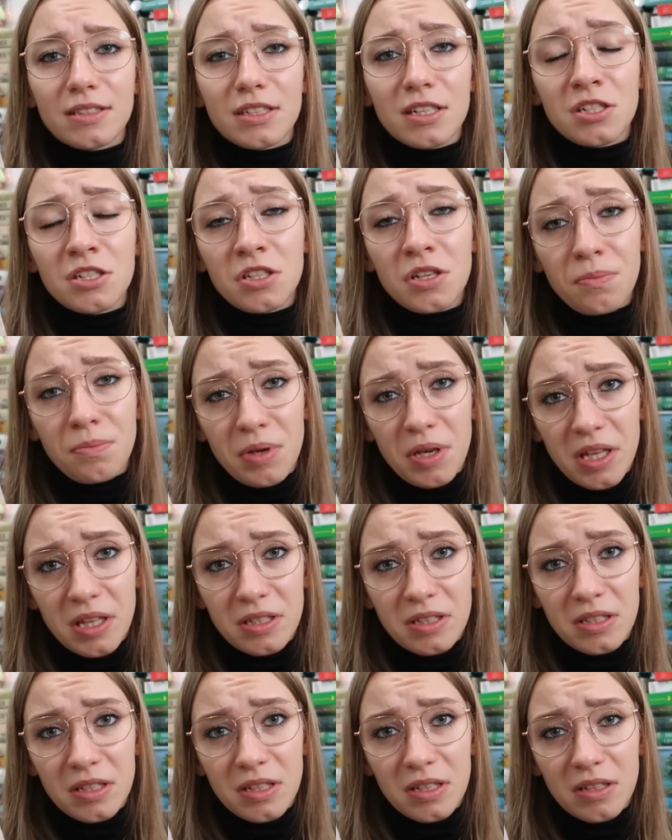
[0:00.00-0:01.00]
strasznie
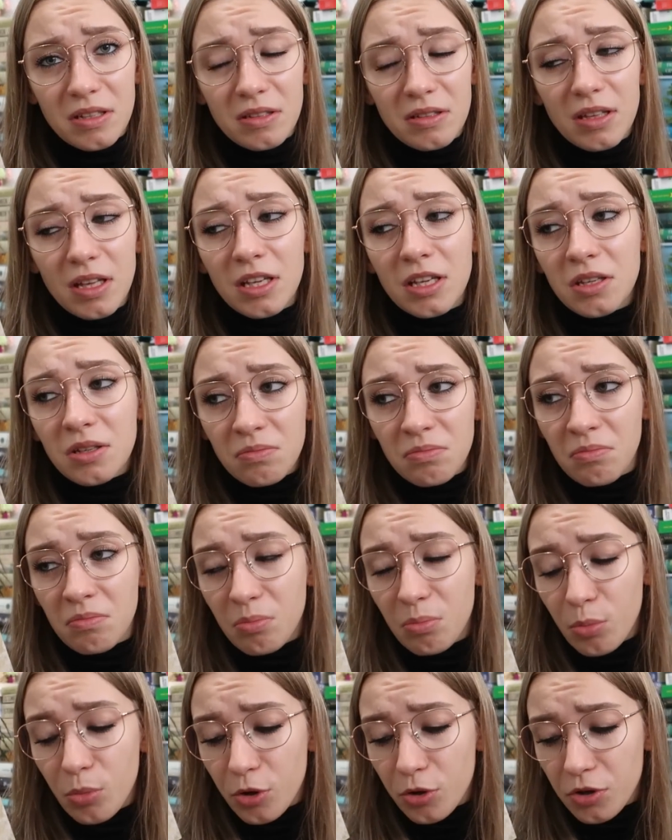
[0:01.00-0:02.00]
biedny, taki
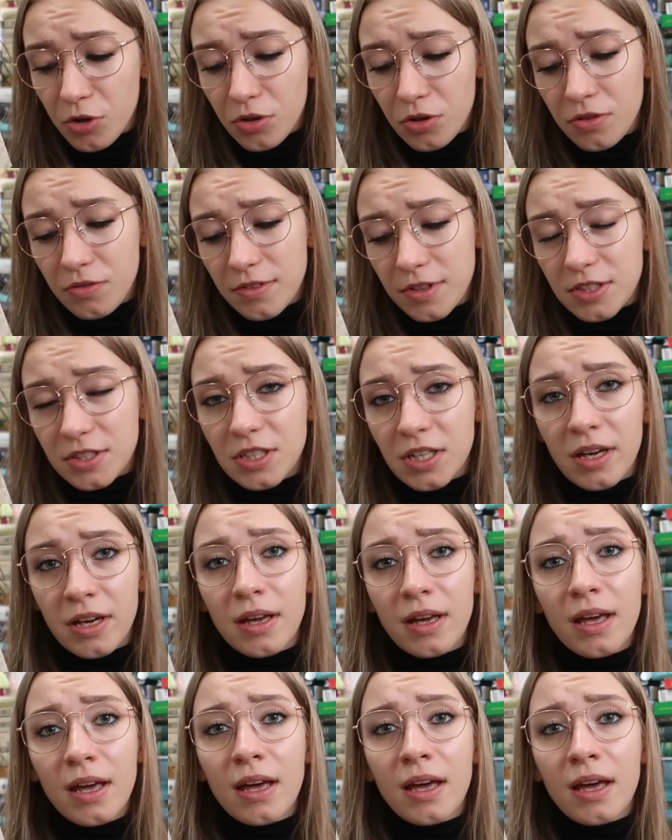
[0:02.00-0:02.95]
borok, wiecie.